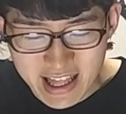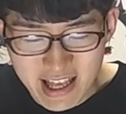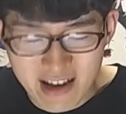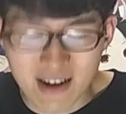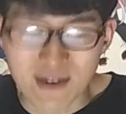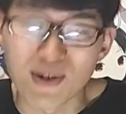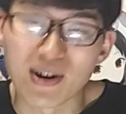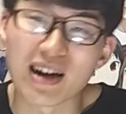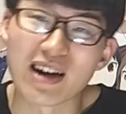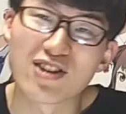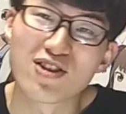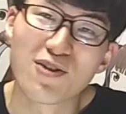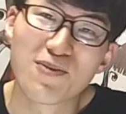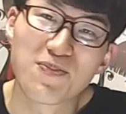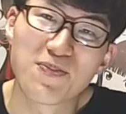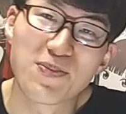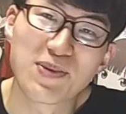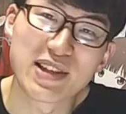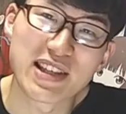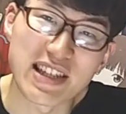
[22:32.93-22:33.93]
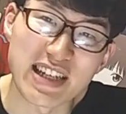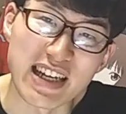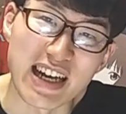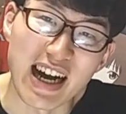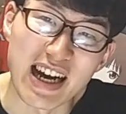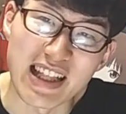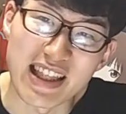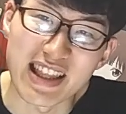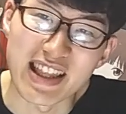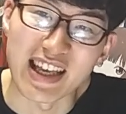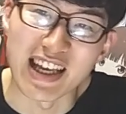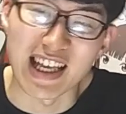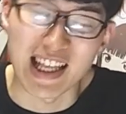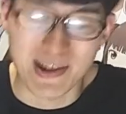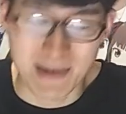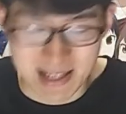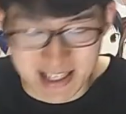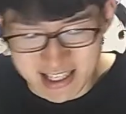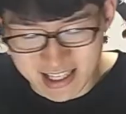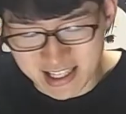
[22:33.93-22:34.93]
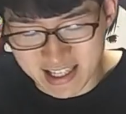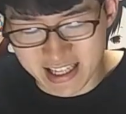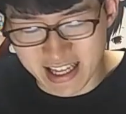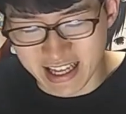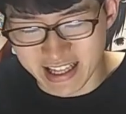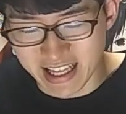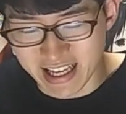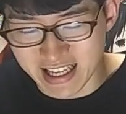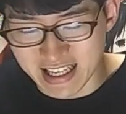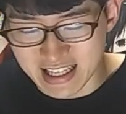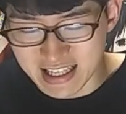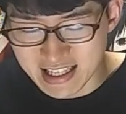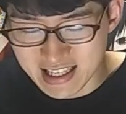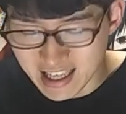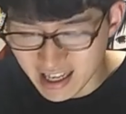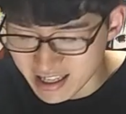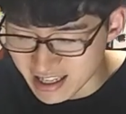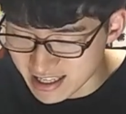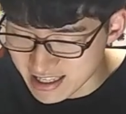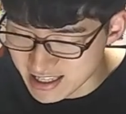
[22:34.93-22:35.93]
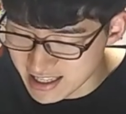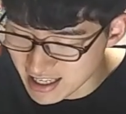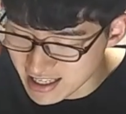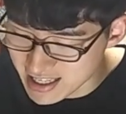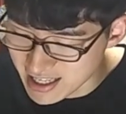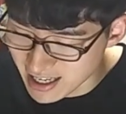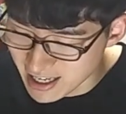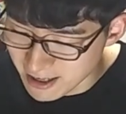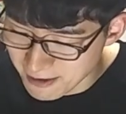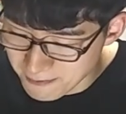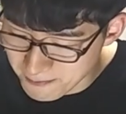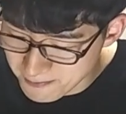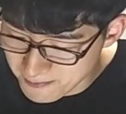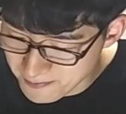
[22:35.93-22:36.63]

では、ここからトップ3入っていきます。では、第3位です。第3位。